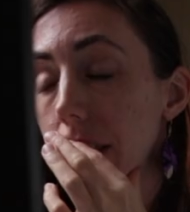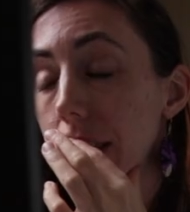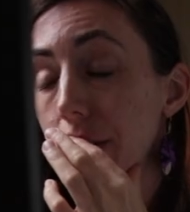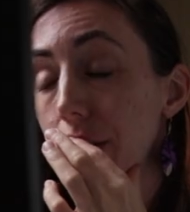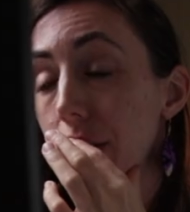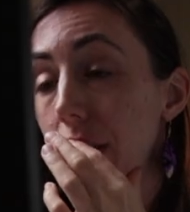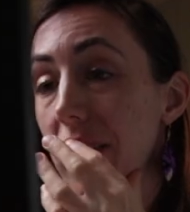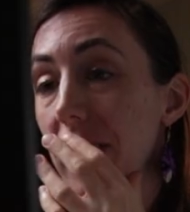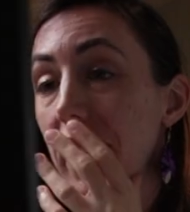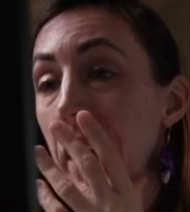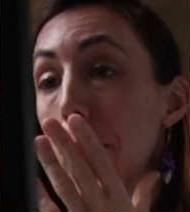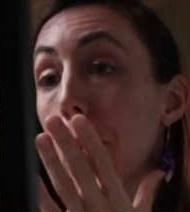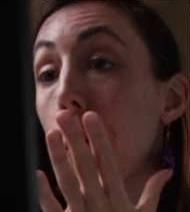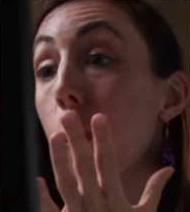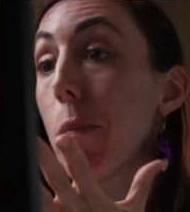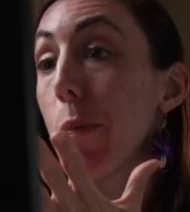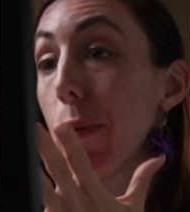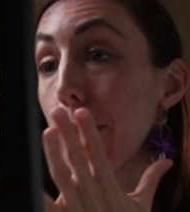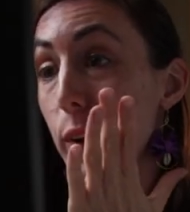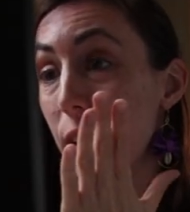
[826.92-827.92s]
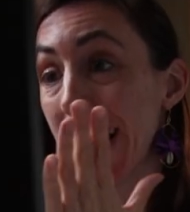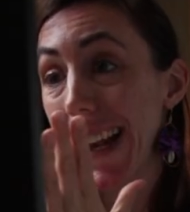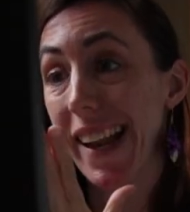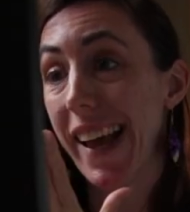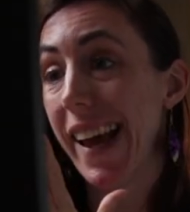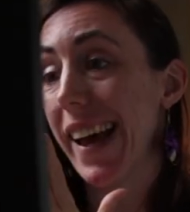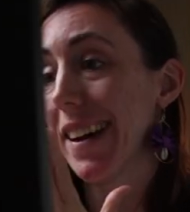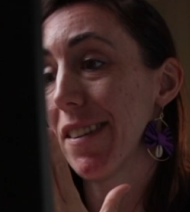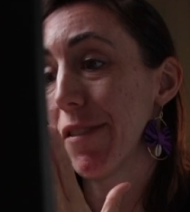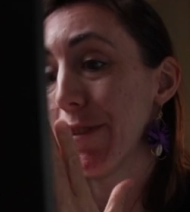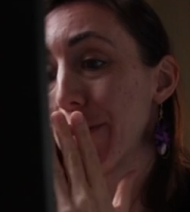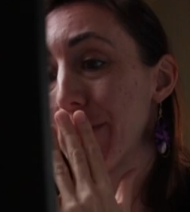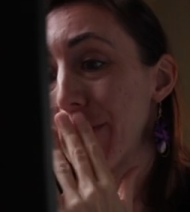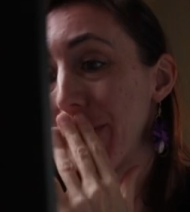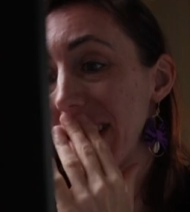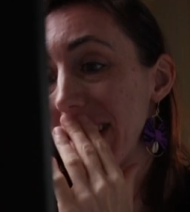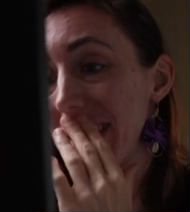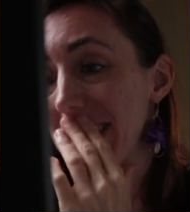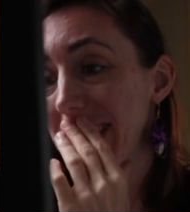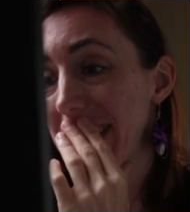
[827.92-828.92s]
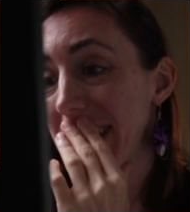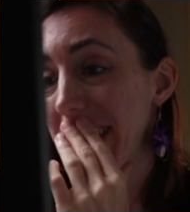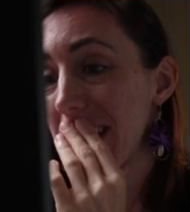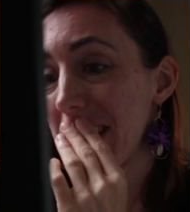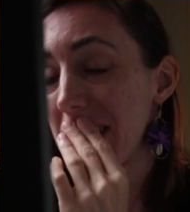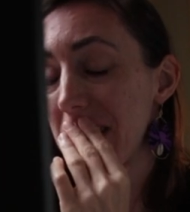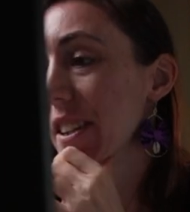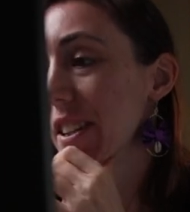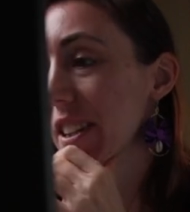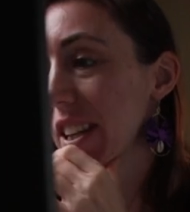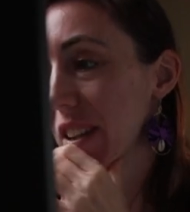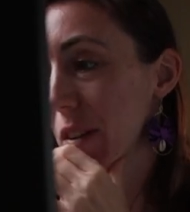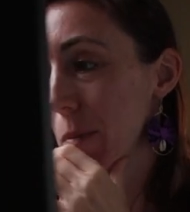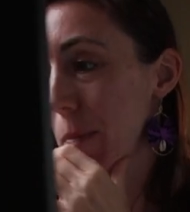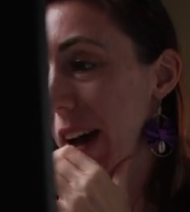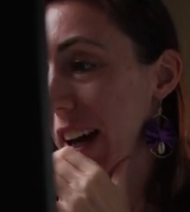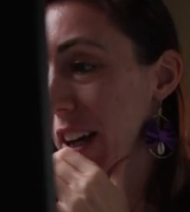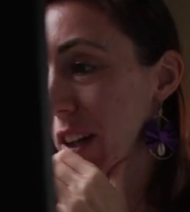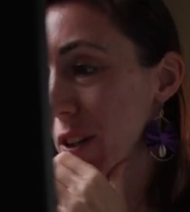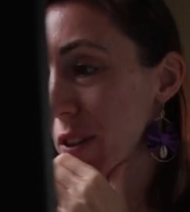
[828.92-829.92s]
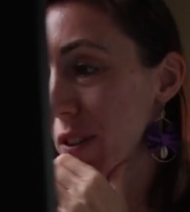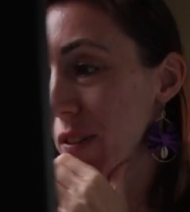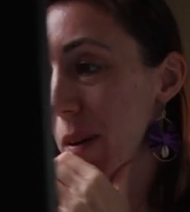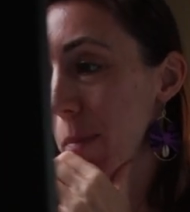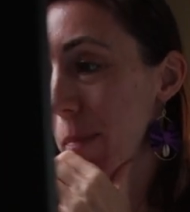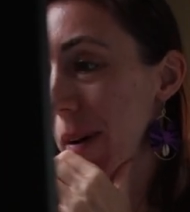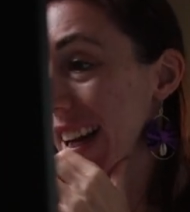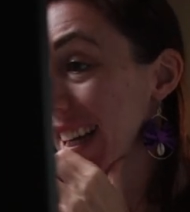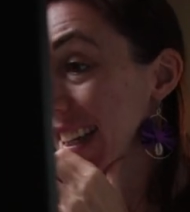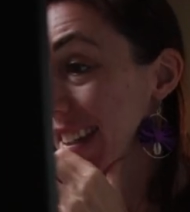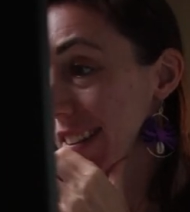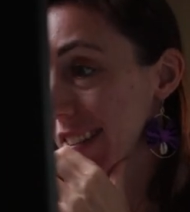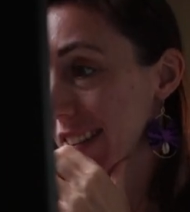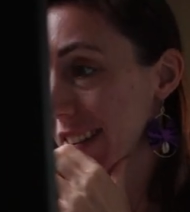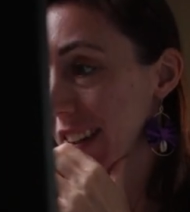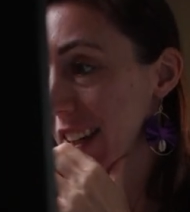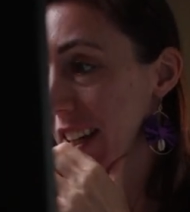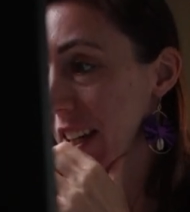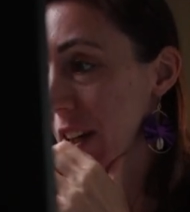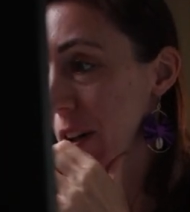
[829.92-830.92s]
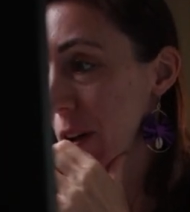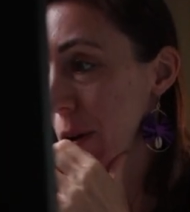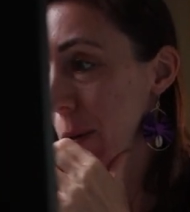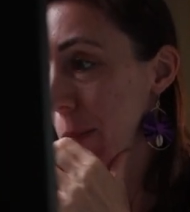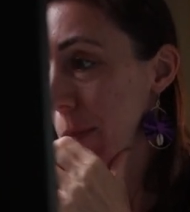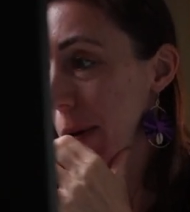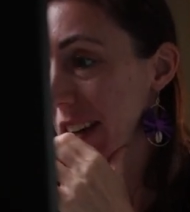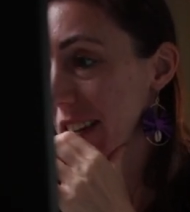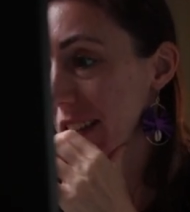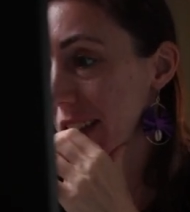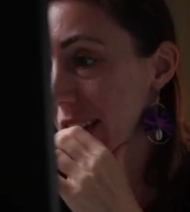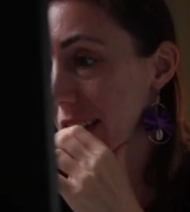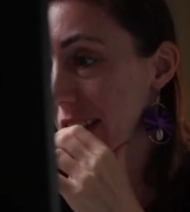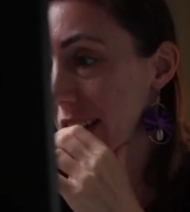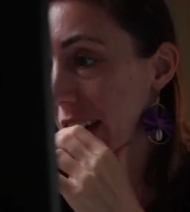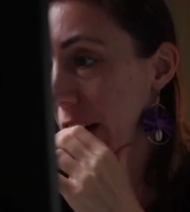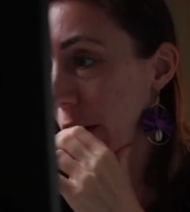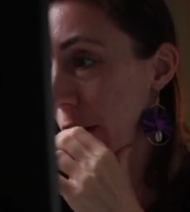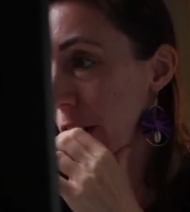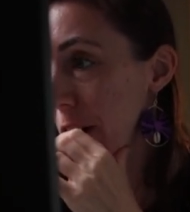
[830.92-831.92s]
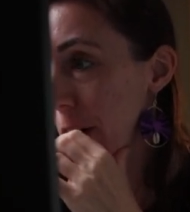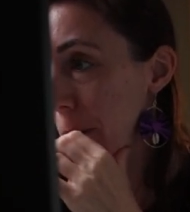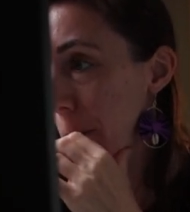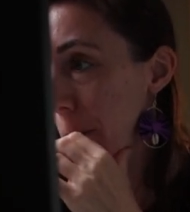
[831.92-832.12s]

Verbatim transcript: J'y vois vraiment plus clair en fait. J'espère que je vais pas laisser euh, passer d'erreurs.